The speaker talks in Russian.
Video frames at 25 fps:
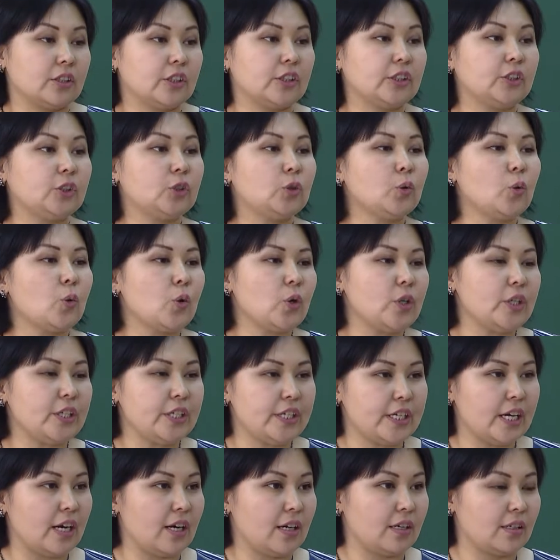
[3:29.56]
Кто
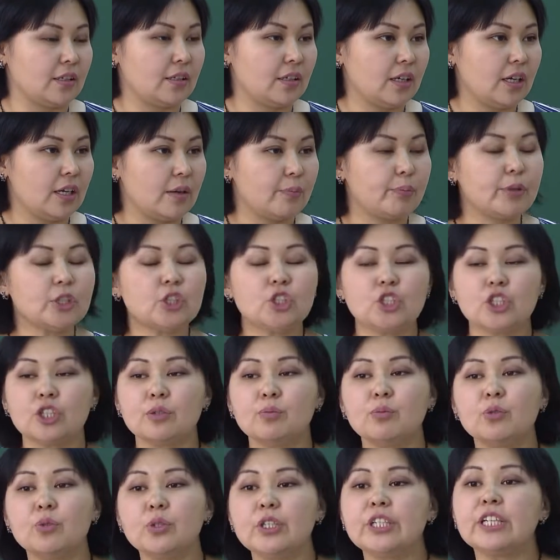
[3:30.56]
я?
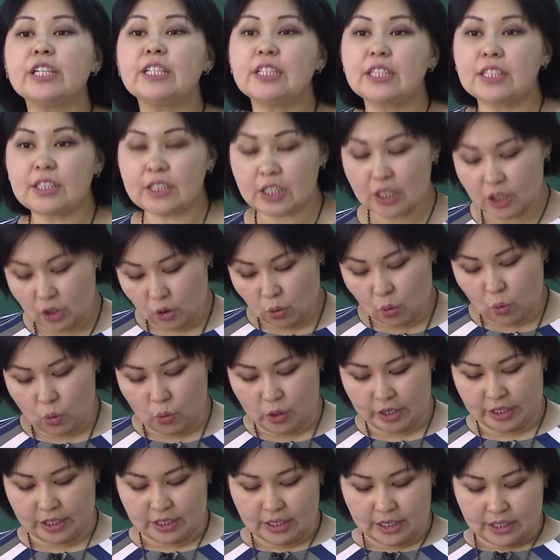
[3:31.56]
Почему я не
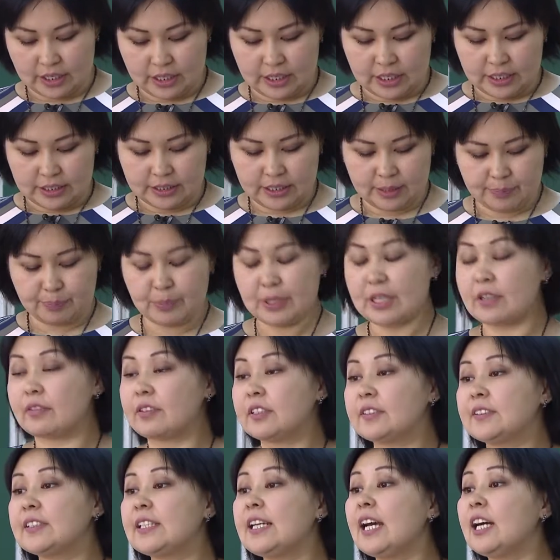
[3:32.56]
такой? На
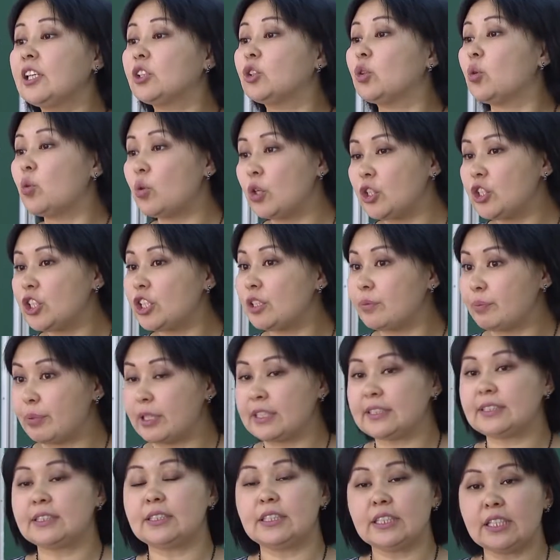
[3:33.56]
первый взгляд очень
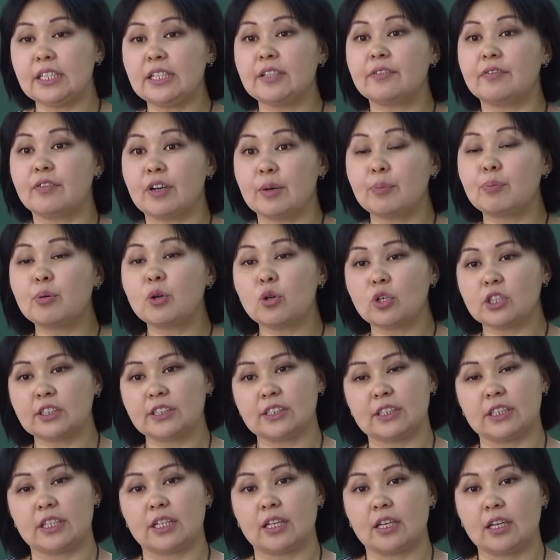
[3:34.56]
простые
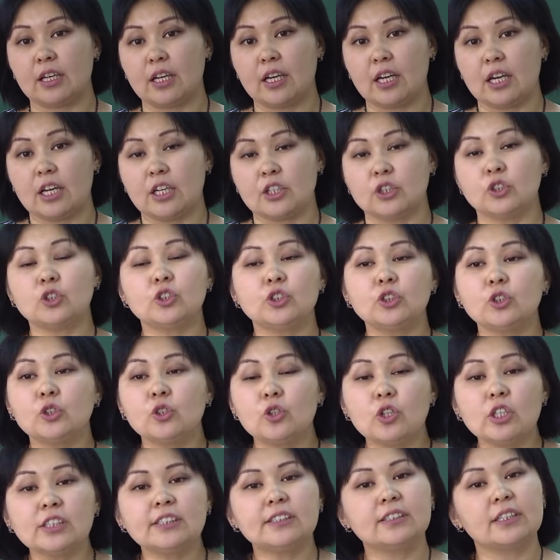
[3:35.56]
вопросы, но с
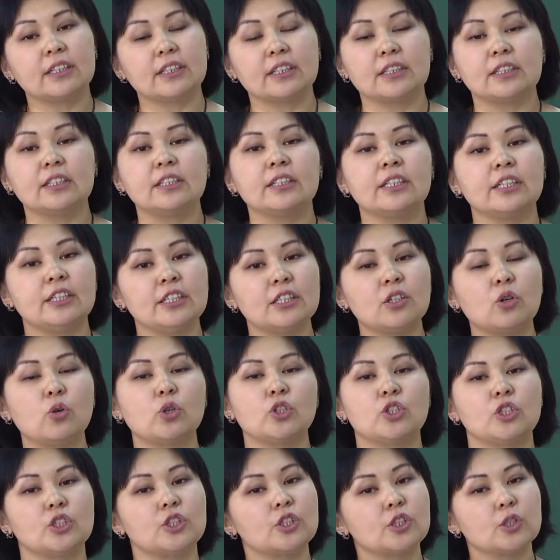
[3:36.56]
другой стороны на них
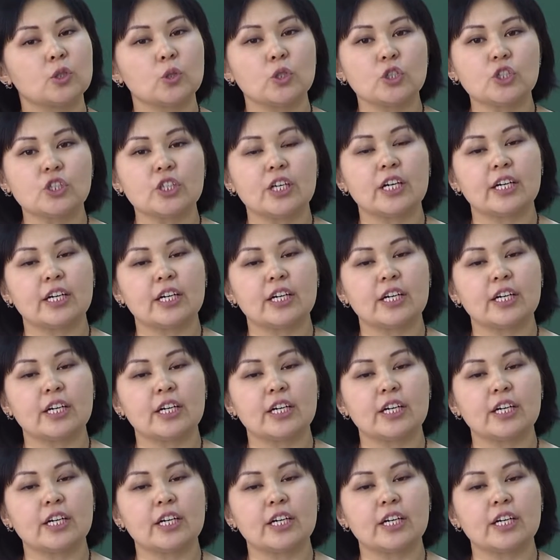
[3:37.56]
очень сложно